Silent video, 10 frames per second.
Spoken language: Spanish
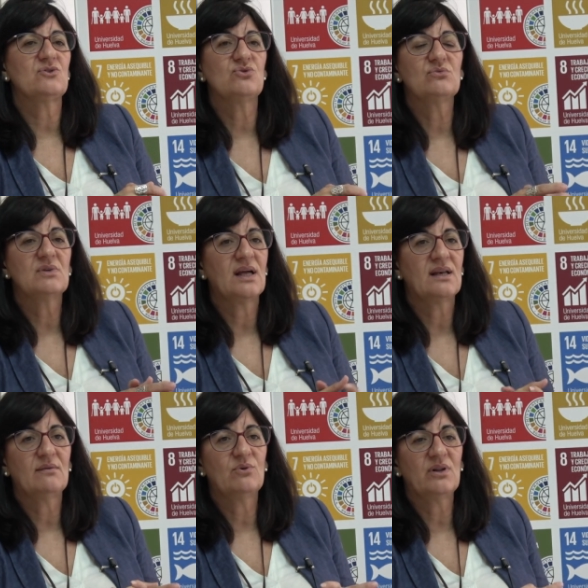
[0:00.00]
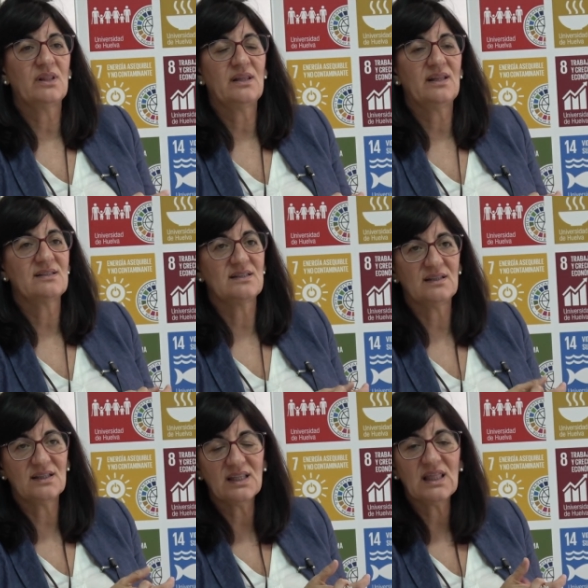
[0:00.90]
ha hecho una labor de, de
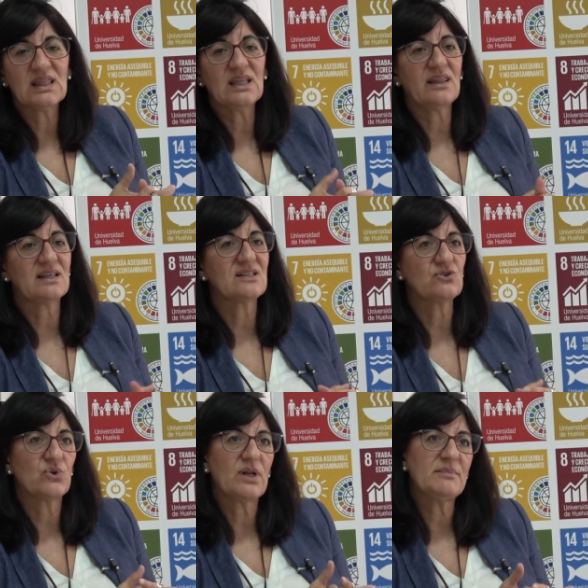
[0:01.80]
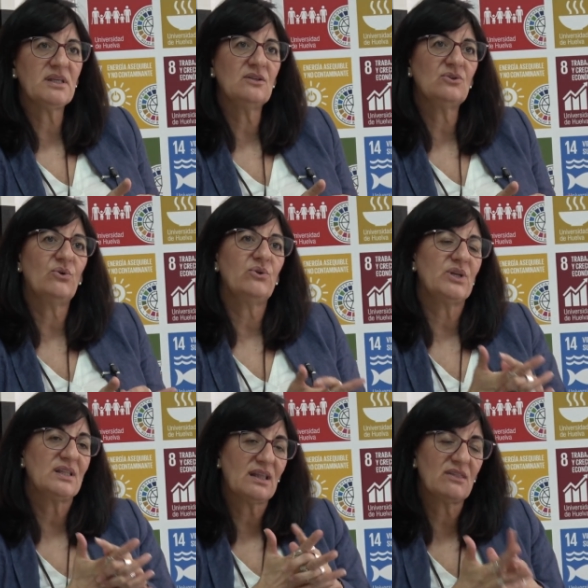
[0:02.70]
asistencia, de asesoramiento, de
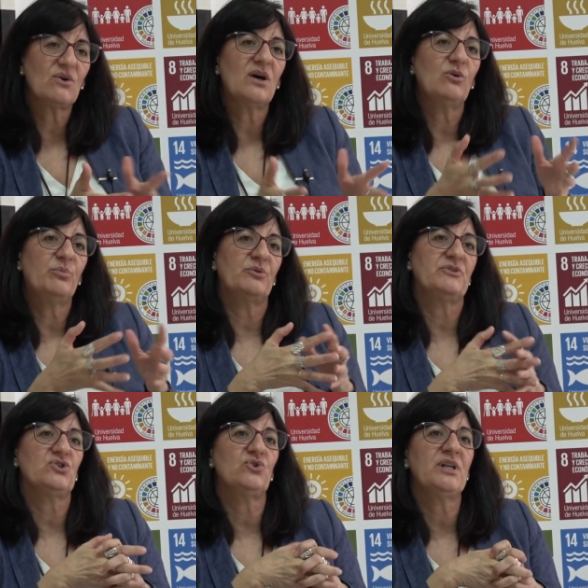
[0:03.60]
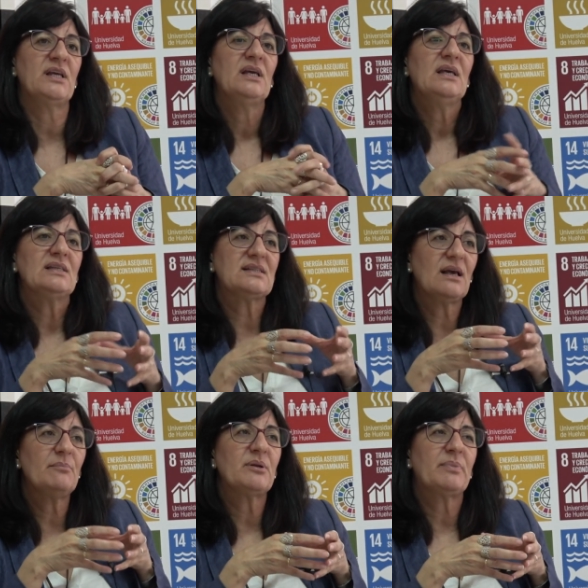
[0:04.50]
orientación a los profesores,
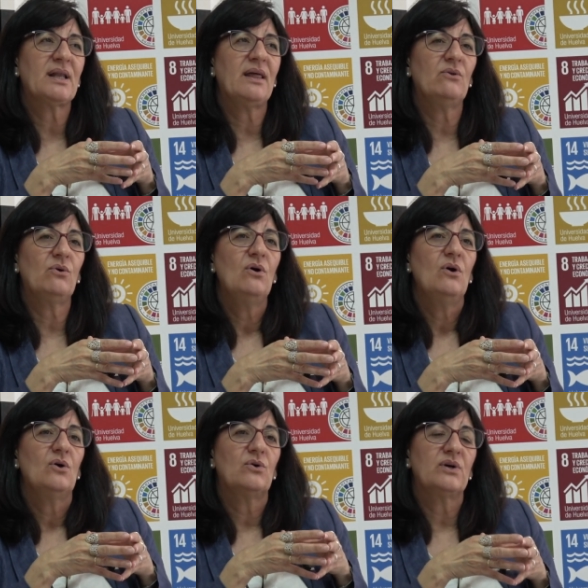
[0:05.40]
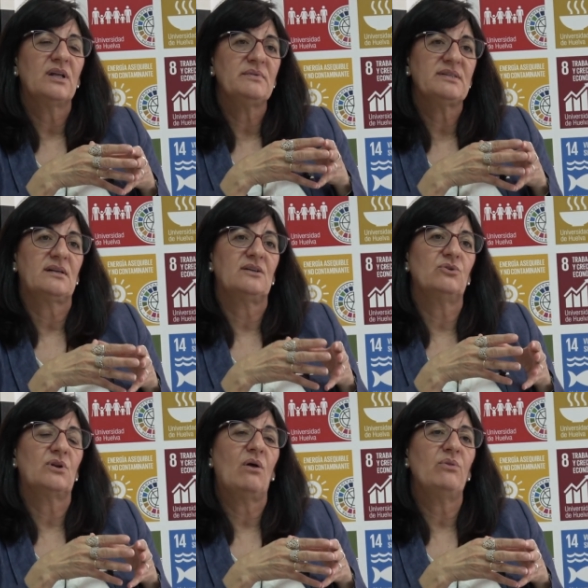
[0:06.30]
se han preparado con el
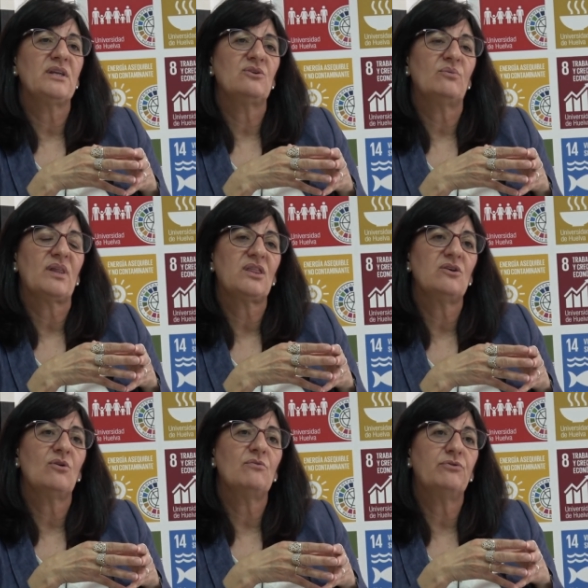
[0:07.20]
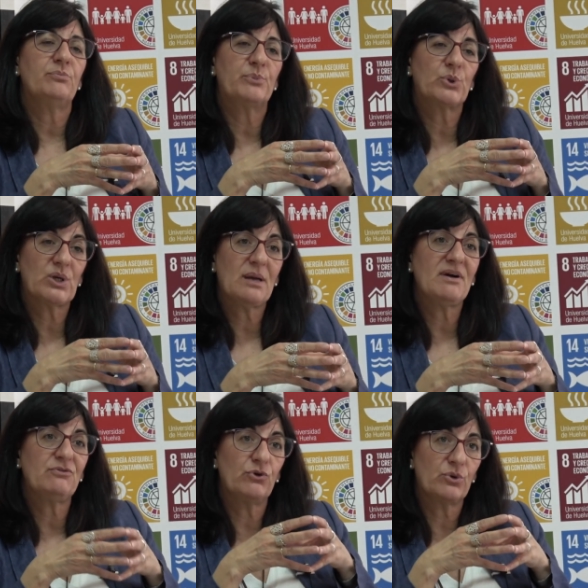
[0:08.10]
Vicerrectorado de Innovación
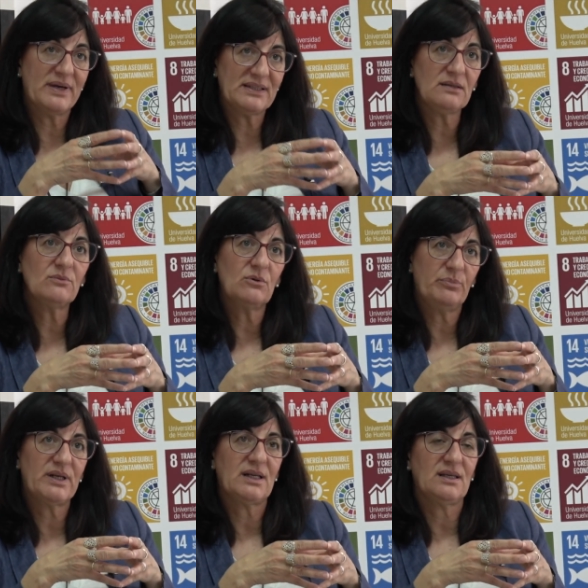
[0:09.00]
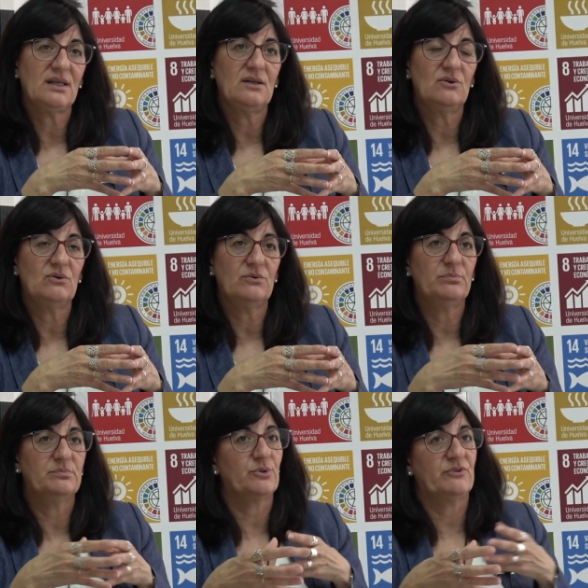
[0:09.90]
programas formativos para que los
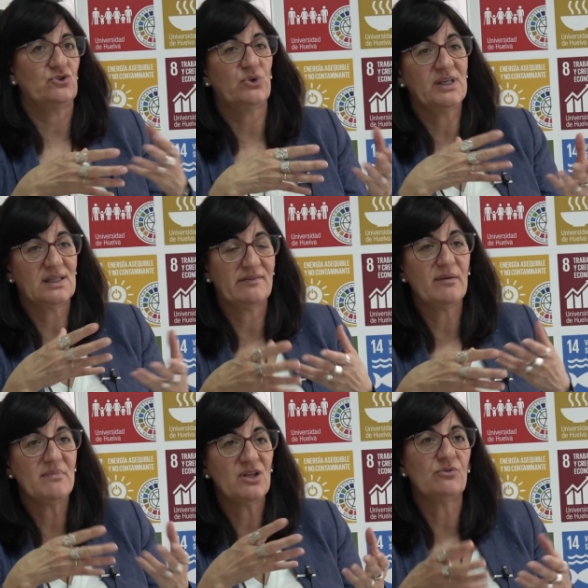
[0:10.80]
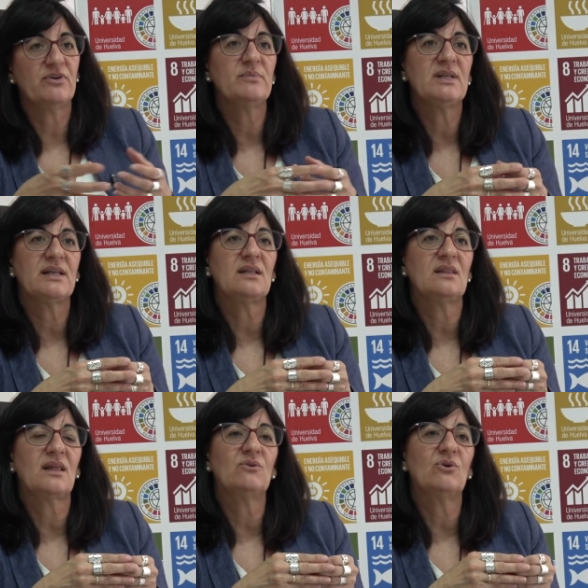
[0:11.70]
profesores que estaban menos
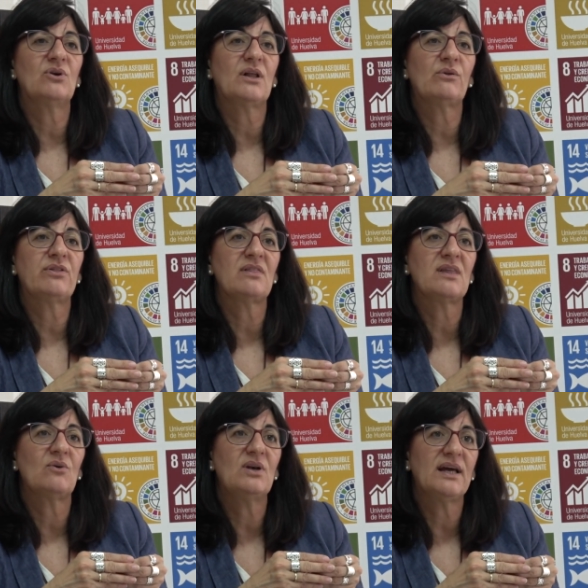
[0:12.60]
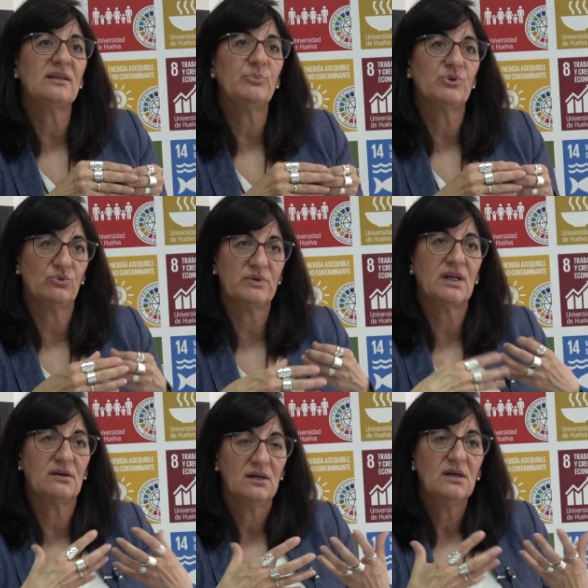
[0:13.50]
familiarizados con la docencia online pues tuvieran